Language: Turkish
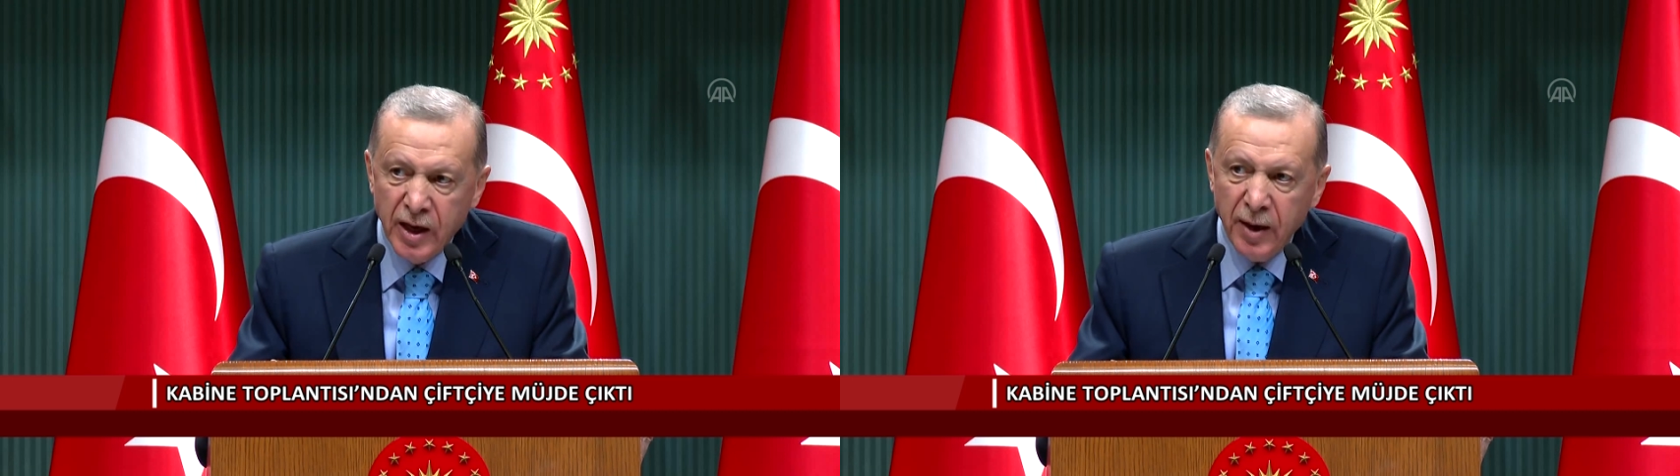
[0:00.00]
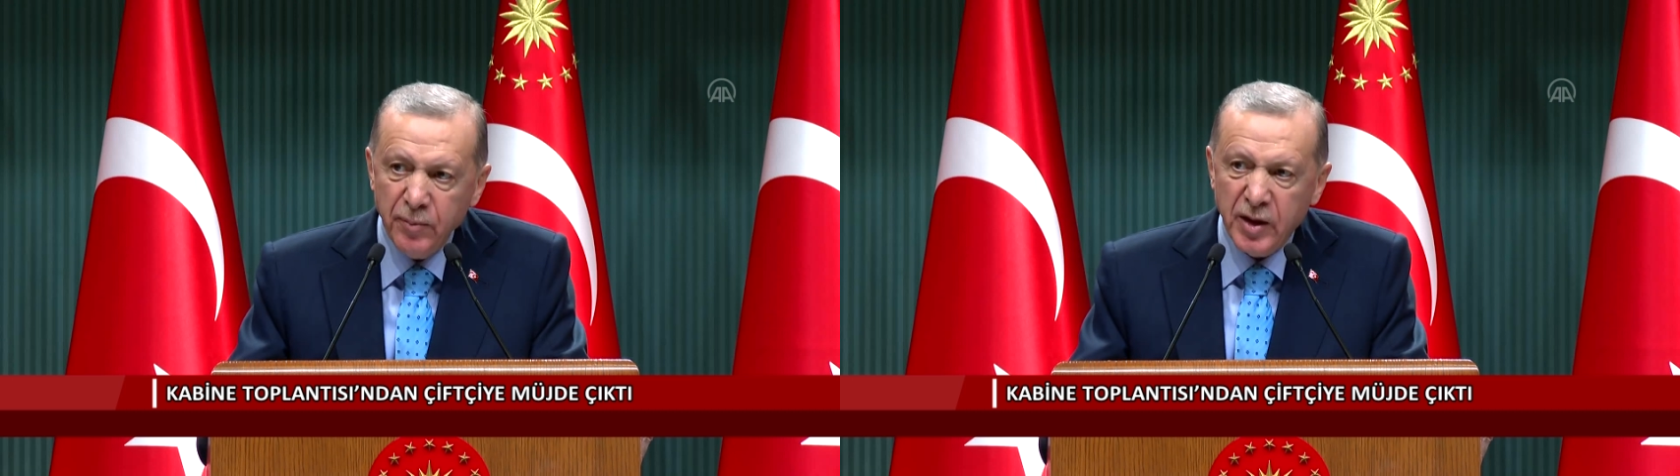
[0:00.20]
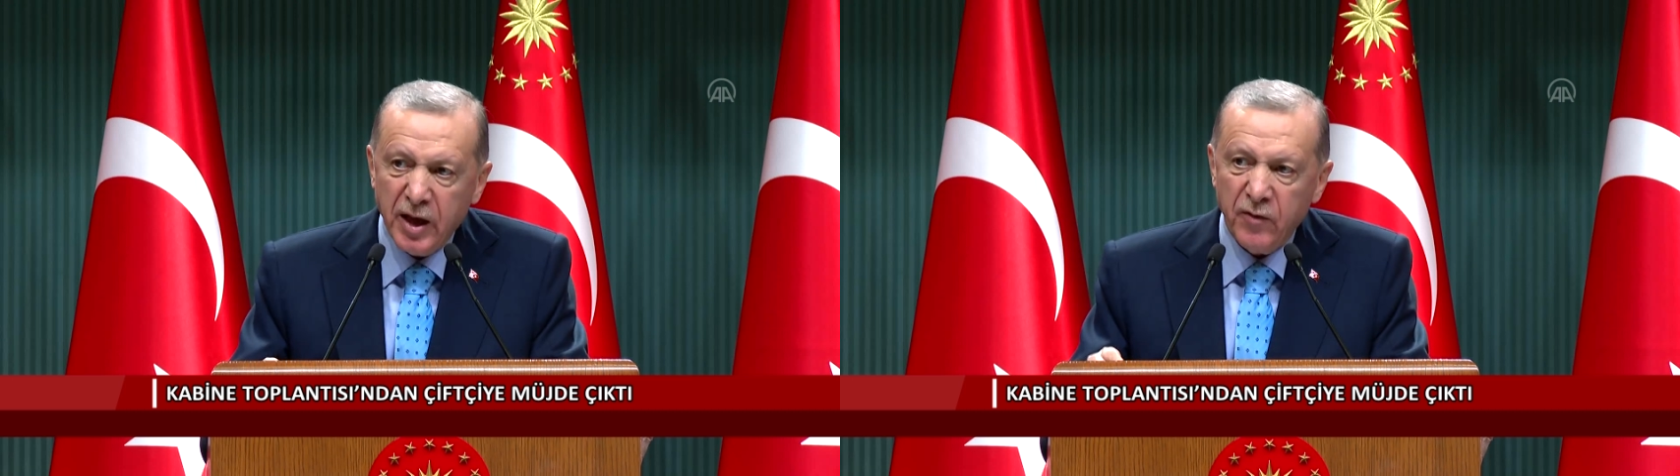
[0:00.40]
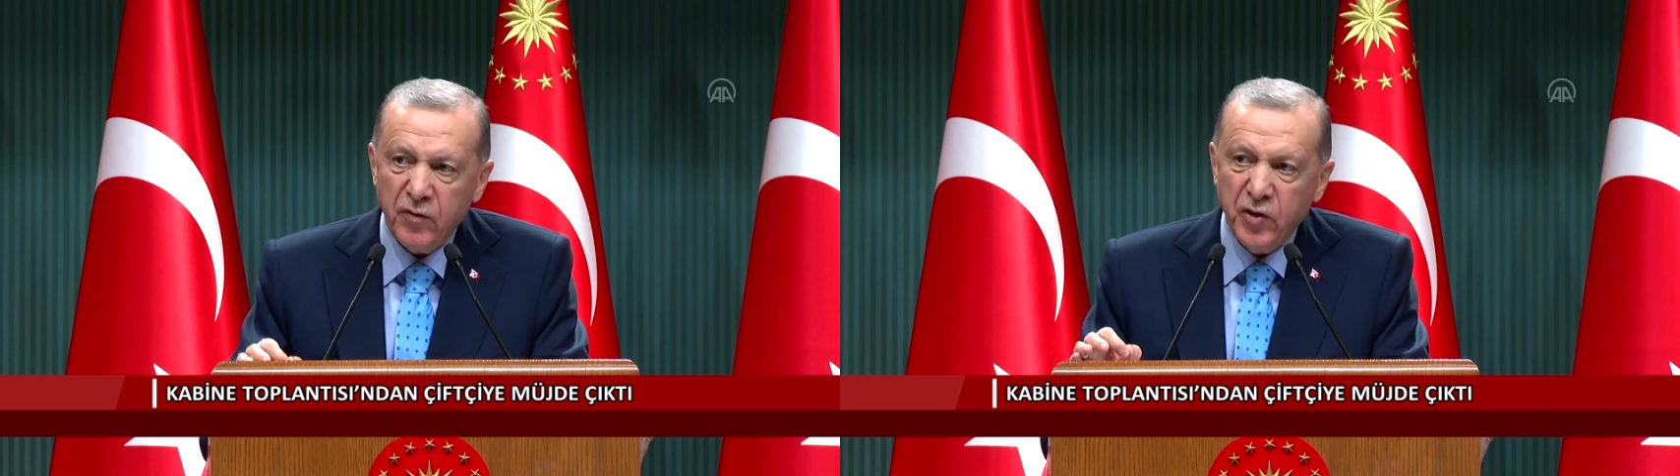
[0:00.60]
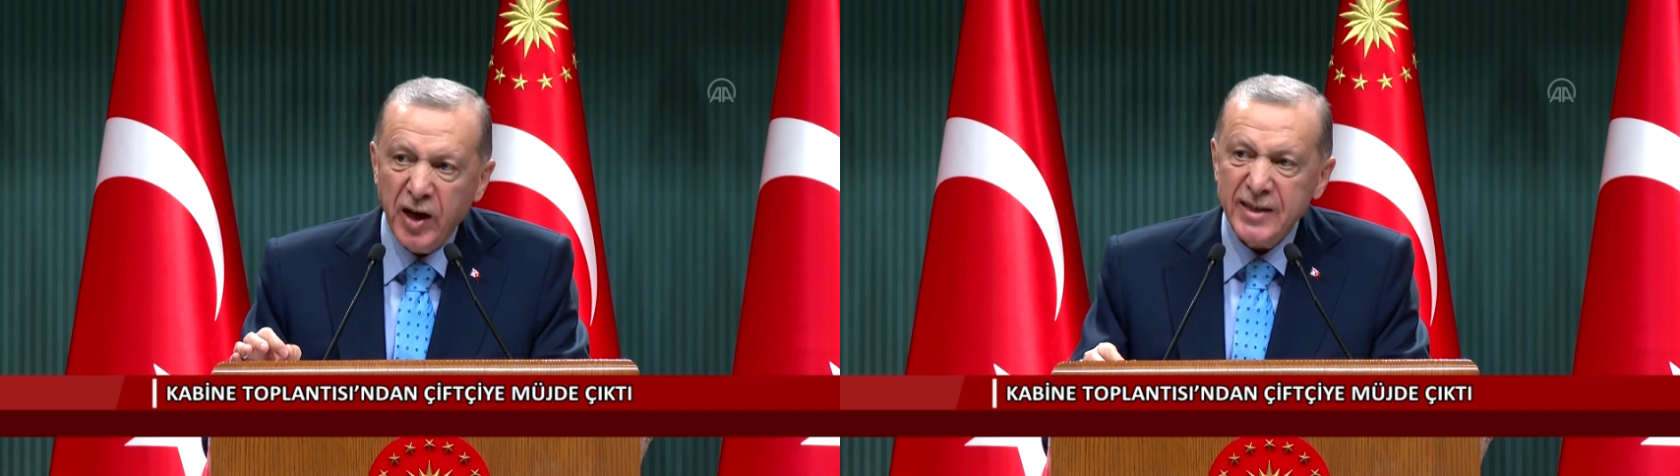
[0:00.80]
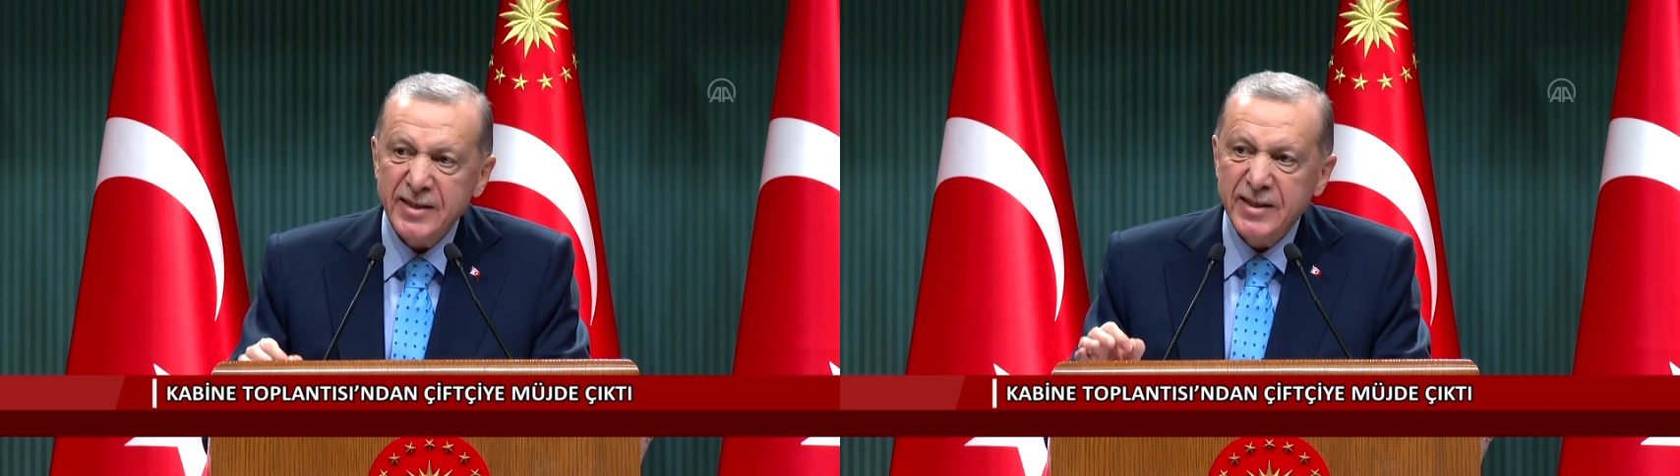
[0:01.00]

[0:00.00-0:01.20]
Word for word: hem de fiyat